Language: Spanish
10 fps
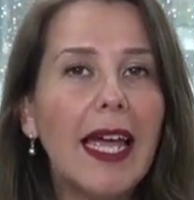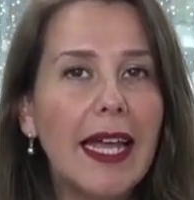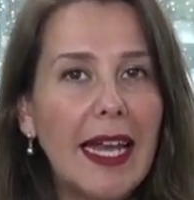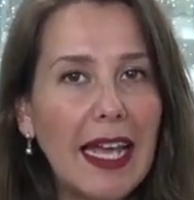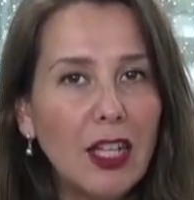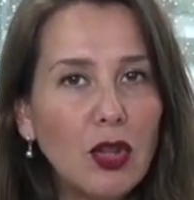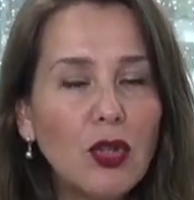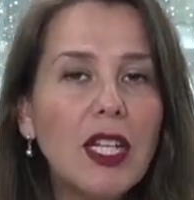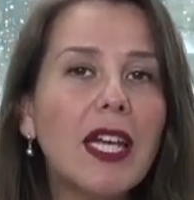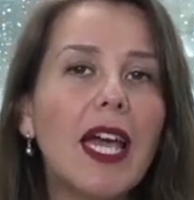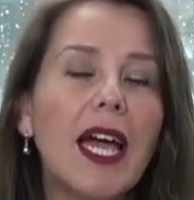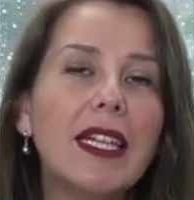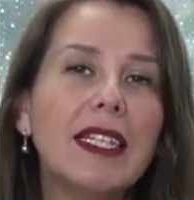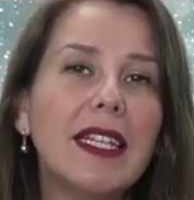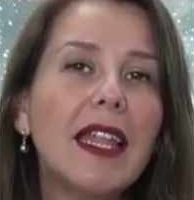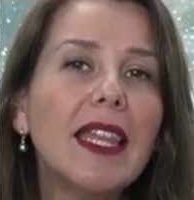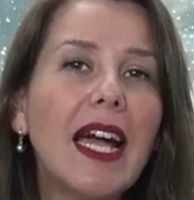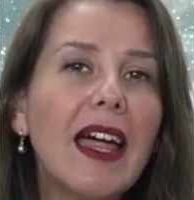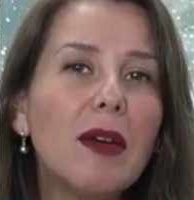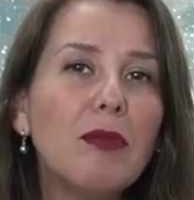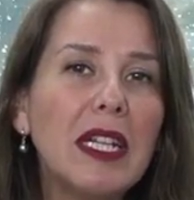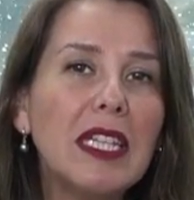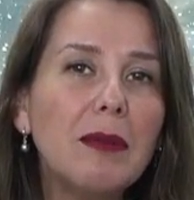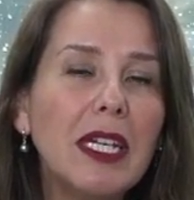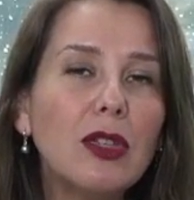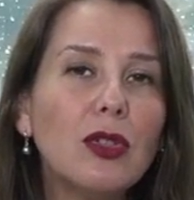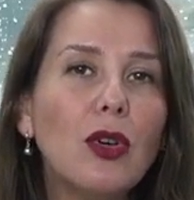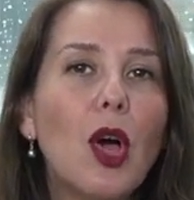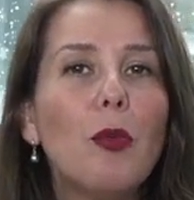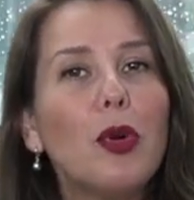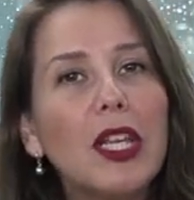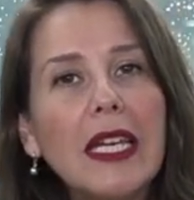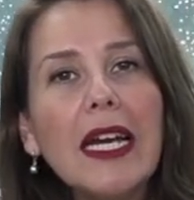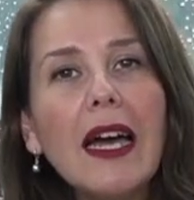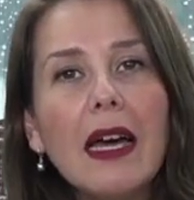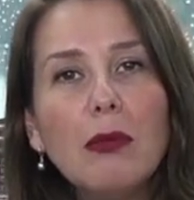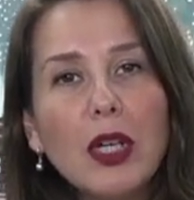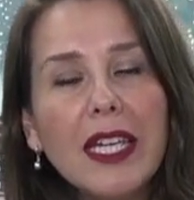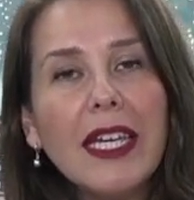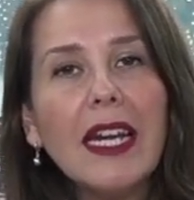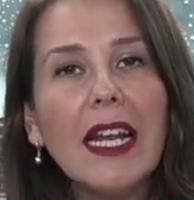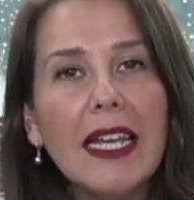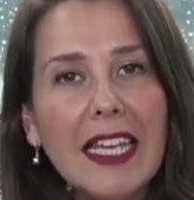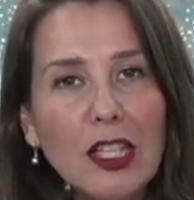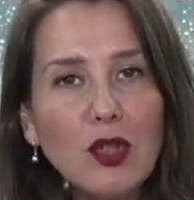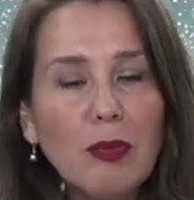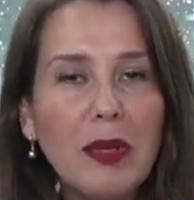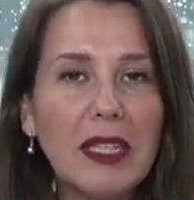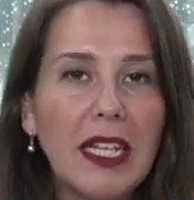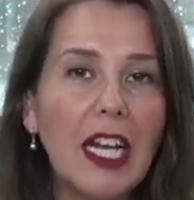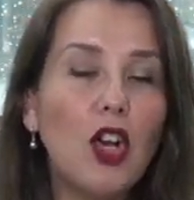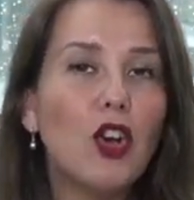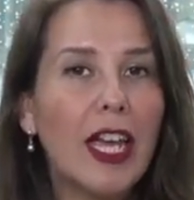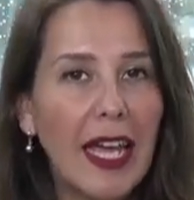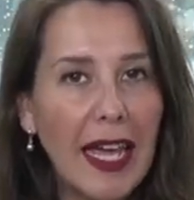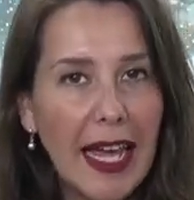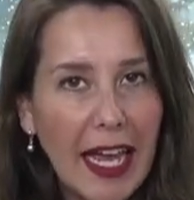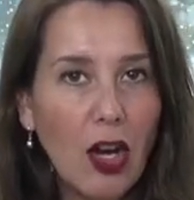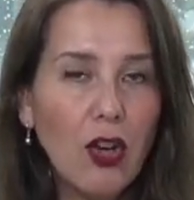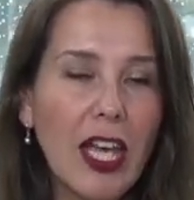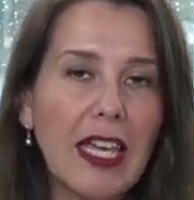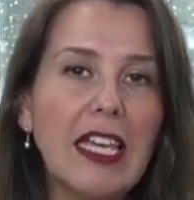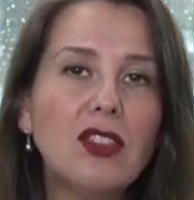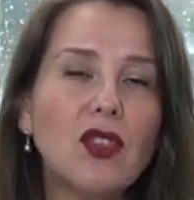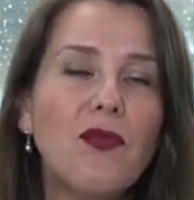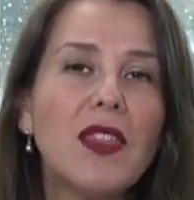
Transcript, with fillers: la historia que hay detrás de cada emprendimiento, por qué cada mujer quiso emprender en lo que, en lo que quiso